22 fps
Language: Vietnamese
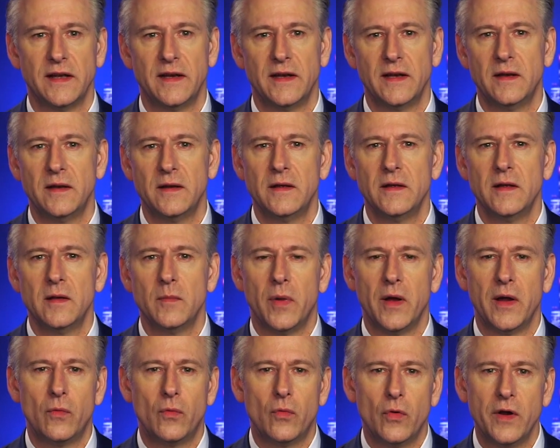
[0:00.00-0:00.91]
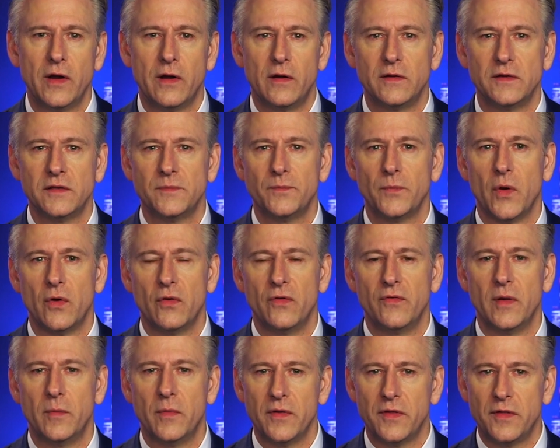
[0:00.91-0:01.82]
Theo nguồn tin trích dẫn
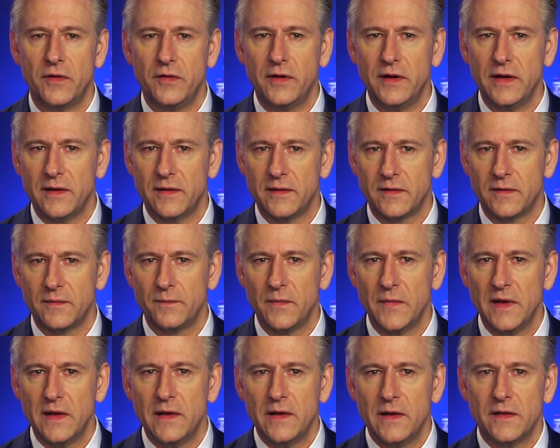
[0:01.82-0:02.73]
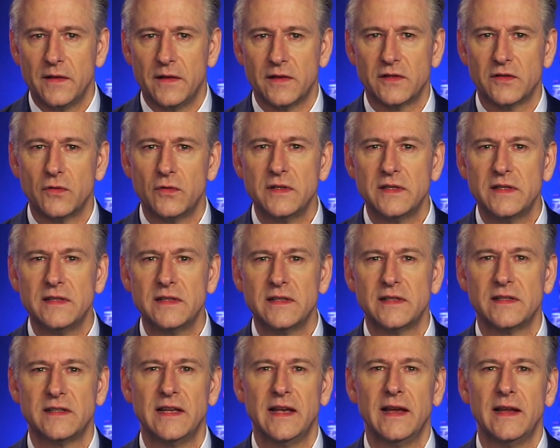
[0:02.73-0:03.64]
bởi Reuters vào ngày ba mươi tháng
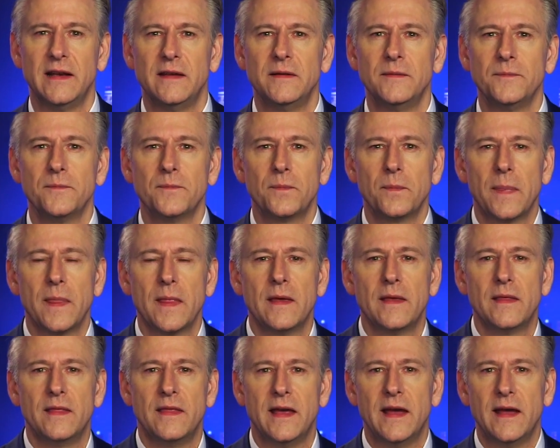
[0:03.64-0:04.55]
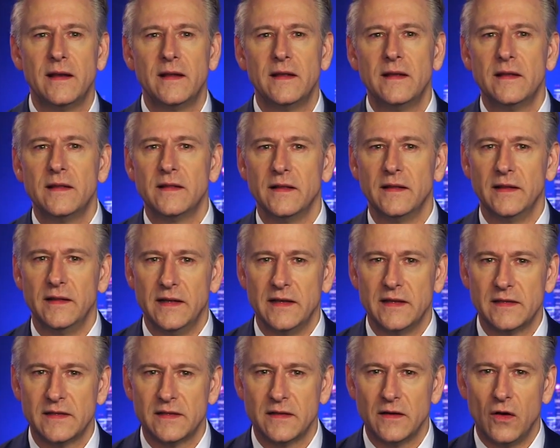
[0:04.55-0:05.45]
mười một, danh sách
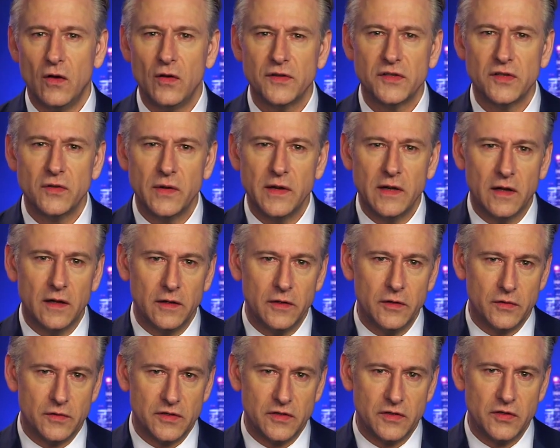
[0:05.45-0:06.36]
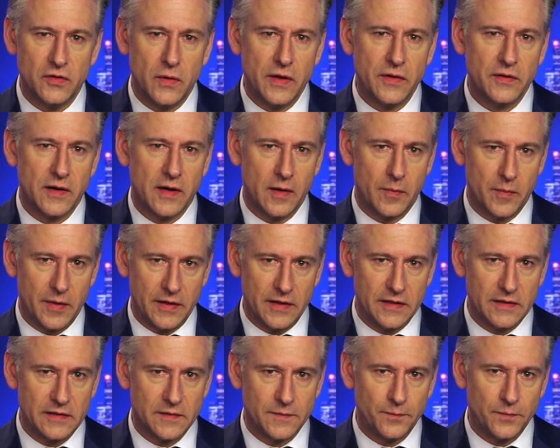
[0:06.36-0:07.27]
này còn bao gồm hai công ty khác,
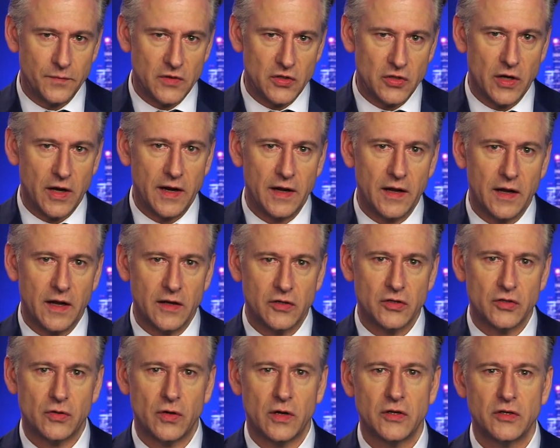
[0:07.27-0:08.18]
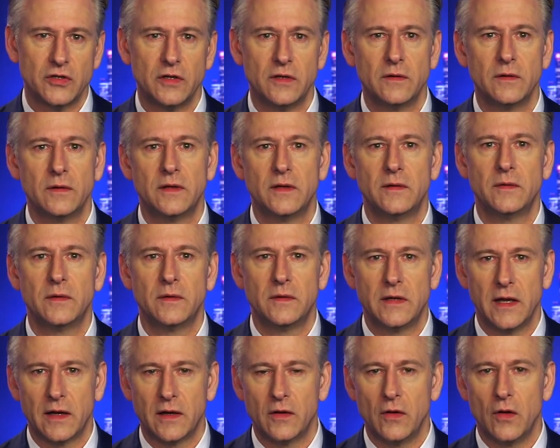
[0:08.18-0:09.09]
đó là Tập đoàn Công nghệ Xây dựng Trung
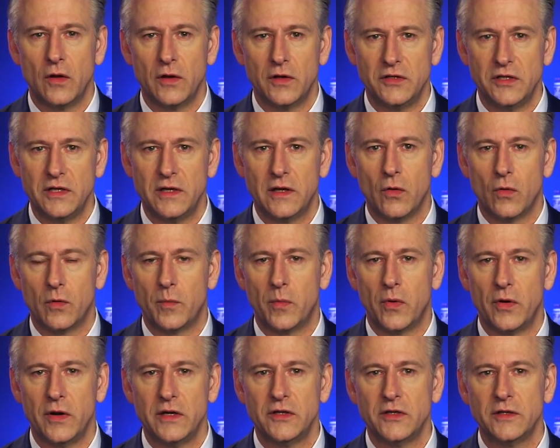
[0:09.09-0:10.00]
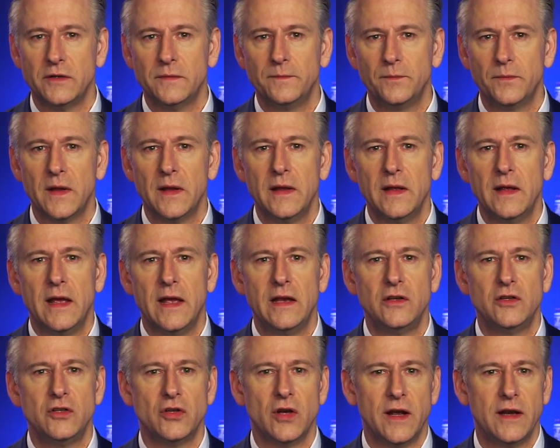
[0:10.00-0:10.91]
Quốc và Công ty Tư vấn Kỹ thuật Quốc
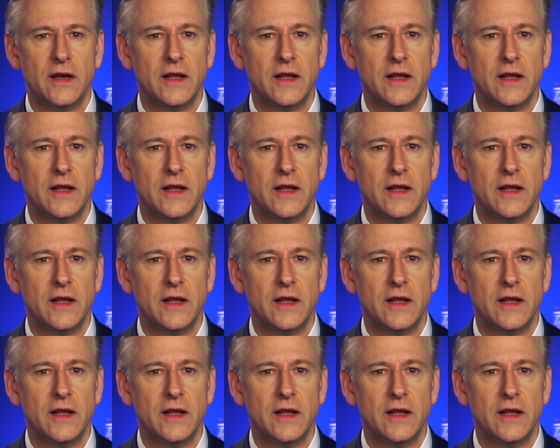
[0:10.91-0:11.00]
tế